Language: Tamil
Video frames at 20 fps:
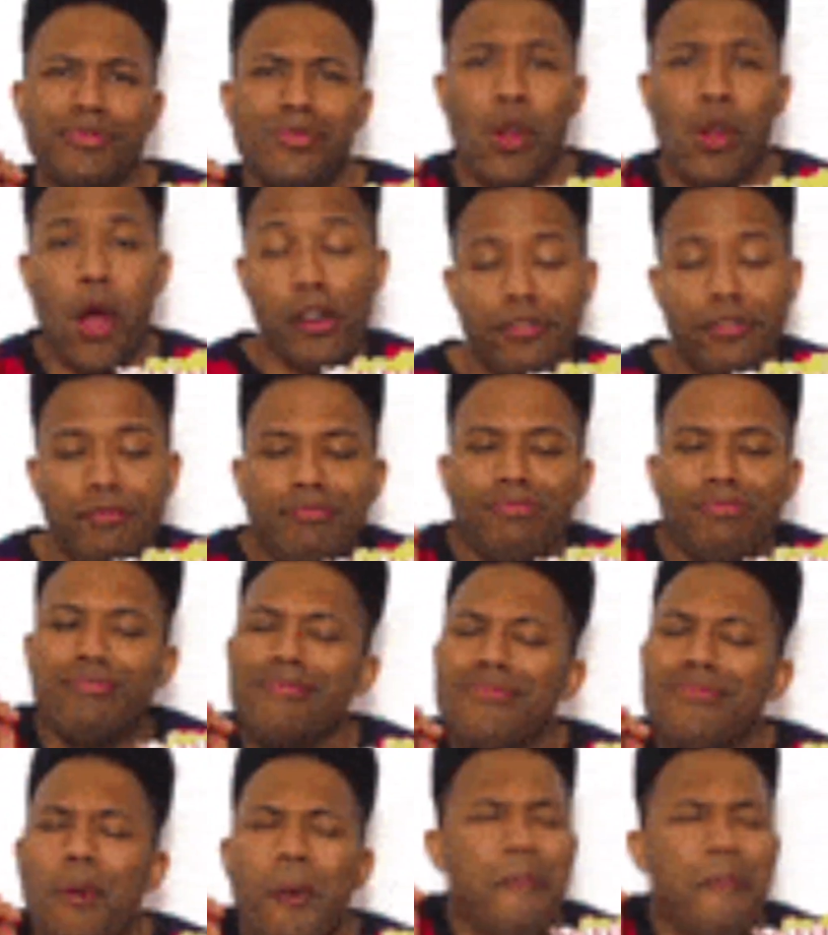அந்த ஃப்ரீ
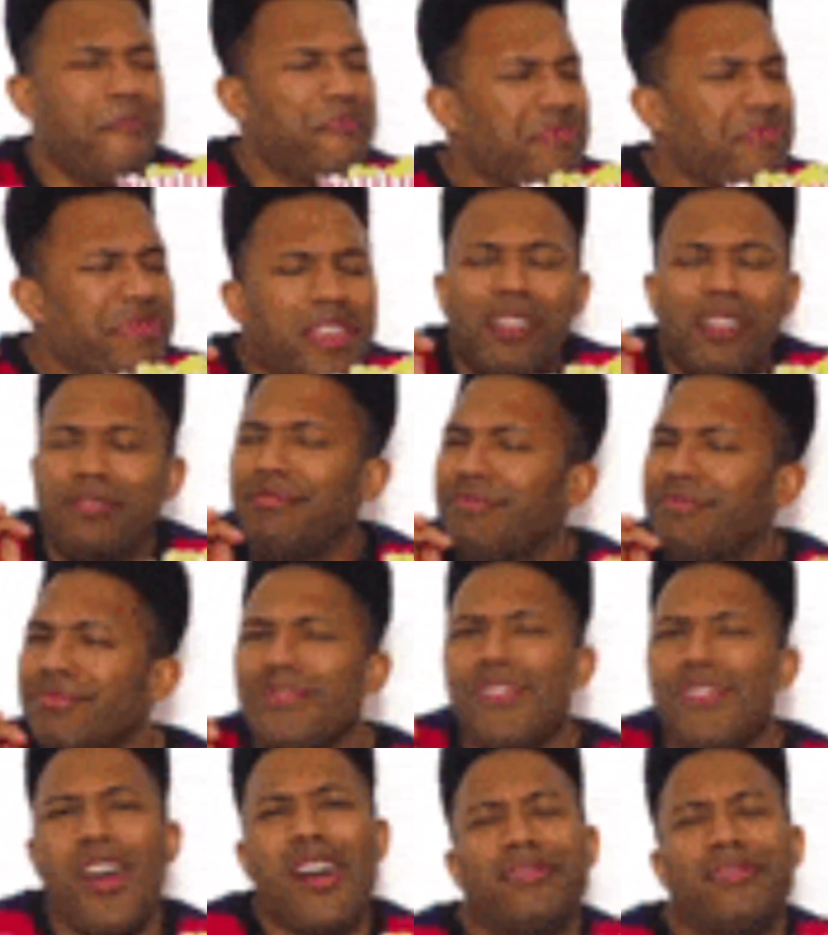ரேடிக்கல் டேமேஜை
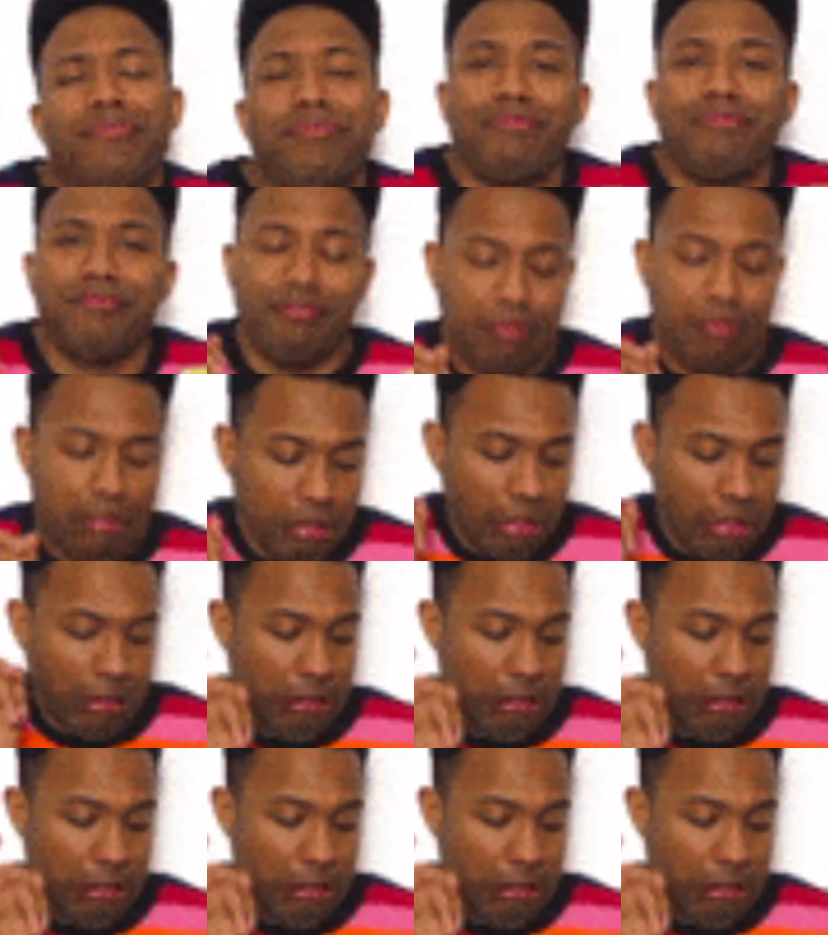தடுக்கிறது